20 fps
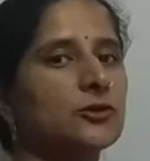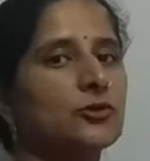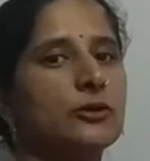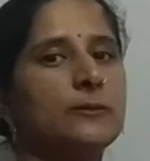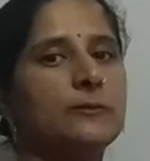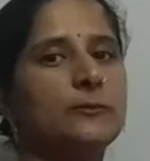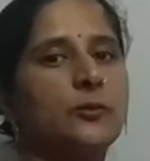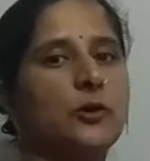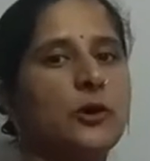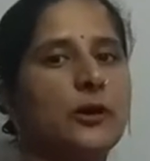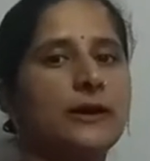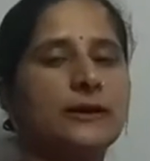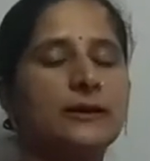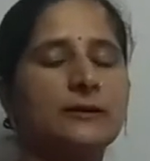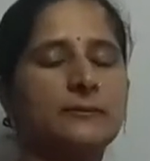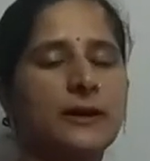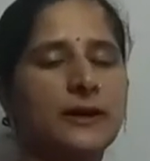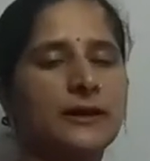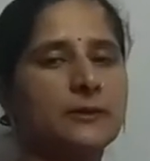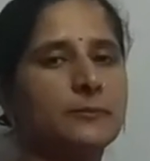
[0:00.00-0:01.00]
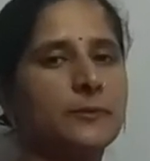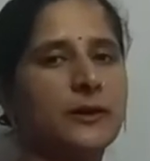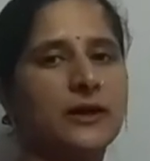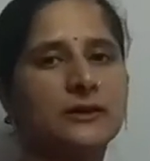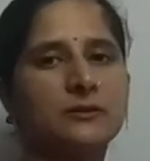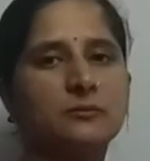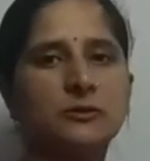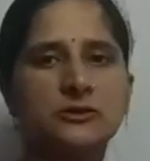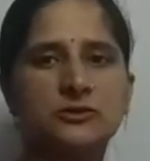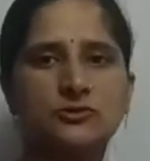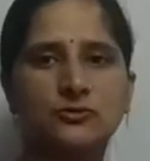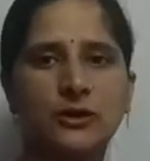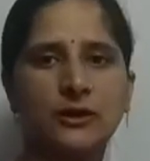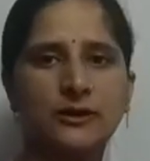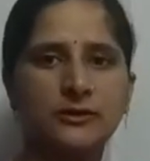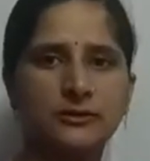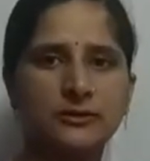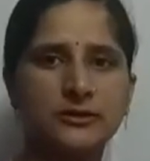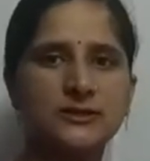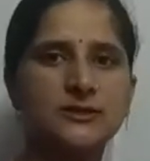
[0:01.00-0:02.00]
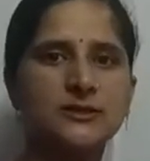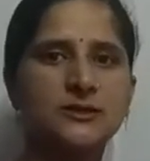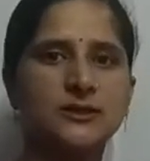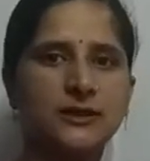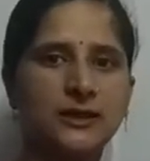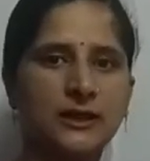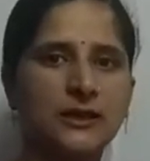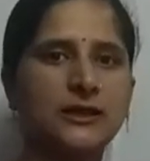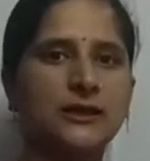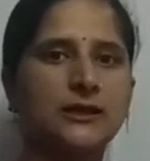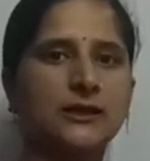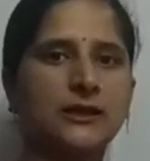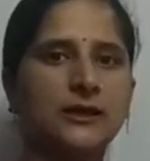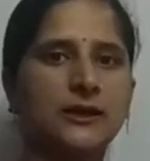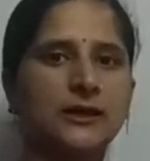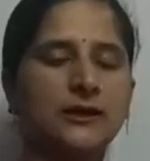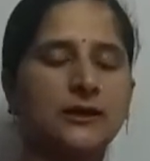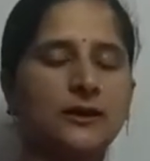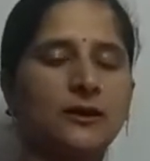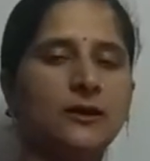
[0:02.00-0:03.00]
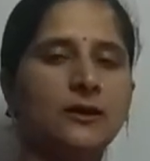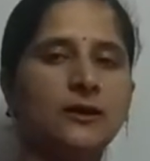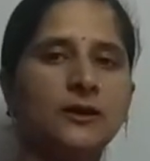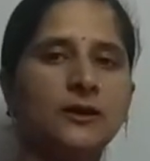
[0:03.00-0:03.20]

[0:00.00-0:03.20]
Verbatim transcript: तो इम्प्लॉयर हमारी बात पे जो है ट्रस्ट नहीं करेगा